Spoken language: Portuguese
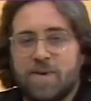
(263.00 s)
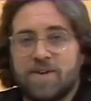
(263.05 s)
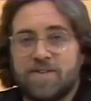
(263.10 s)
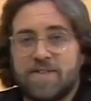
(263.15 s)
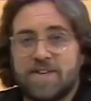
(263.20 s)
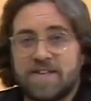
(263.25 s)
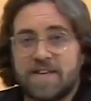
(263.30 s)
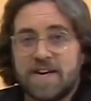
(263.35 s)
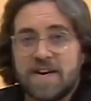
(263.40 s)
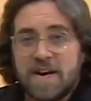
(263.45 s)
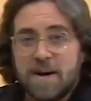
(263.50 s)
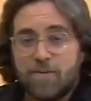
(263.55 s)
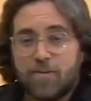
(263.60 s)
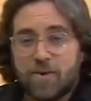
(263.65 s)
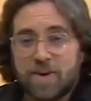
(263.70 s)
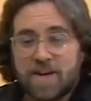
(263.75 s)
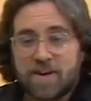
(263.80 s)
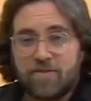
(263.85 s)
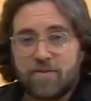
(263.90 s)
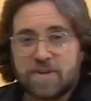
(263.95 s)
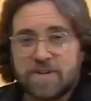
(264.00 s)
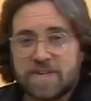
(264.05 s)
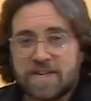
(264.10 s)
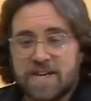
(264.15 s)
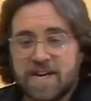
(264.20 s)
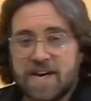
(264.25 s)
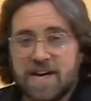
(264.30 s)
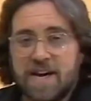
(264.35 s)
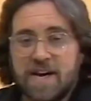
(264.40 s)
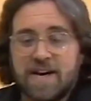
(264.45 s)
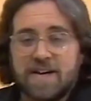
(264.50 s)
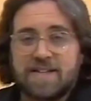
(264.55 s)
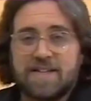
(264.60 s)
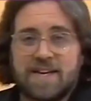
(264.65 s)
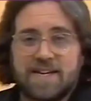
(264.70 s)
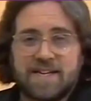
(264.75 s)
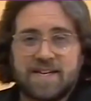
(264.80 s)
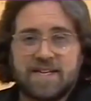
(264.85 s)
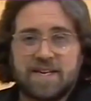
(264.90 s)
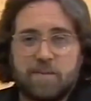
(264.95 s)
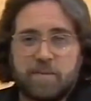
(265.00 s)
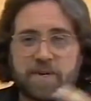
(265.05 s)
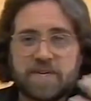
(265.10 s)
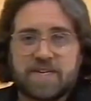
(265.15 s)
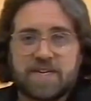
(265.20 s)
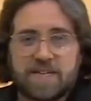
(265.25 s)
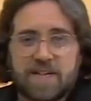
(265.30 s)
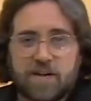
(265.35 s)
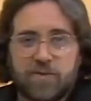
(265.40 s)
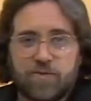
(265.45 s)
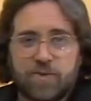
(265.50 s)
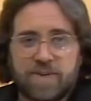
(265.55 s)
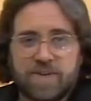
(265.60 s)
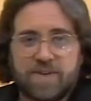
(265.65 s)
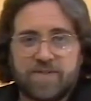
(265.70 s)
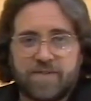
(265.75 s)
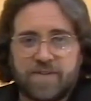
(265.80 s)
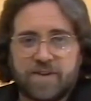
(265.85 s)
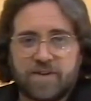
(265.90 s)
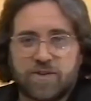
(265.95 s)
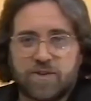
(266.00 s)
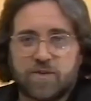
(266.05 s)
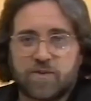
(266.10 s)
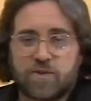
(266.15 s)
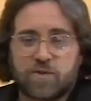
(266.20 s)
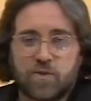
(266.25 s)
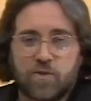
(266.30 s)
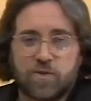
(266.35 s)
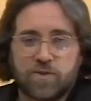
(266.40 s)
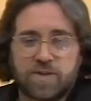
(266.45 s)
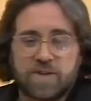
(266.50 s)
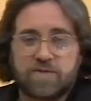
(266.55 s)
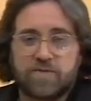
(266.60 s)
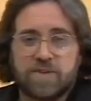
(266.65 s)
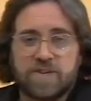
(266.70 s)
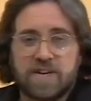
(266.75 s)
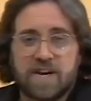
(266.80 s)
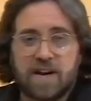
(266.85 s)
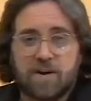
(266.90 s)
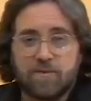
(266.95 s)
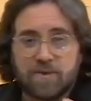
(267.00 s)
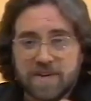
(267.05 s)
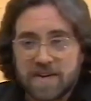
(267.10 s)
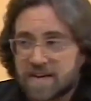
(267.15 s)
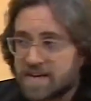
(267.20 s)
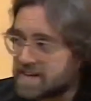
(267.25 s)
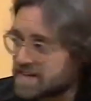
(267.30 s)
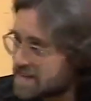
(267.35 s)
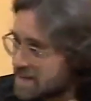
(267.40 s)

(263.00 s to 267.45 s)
Umas vezes, porque você, dessas apresentadoras infantis todas, você era a única que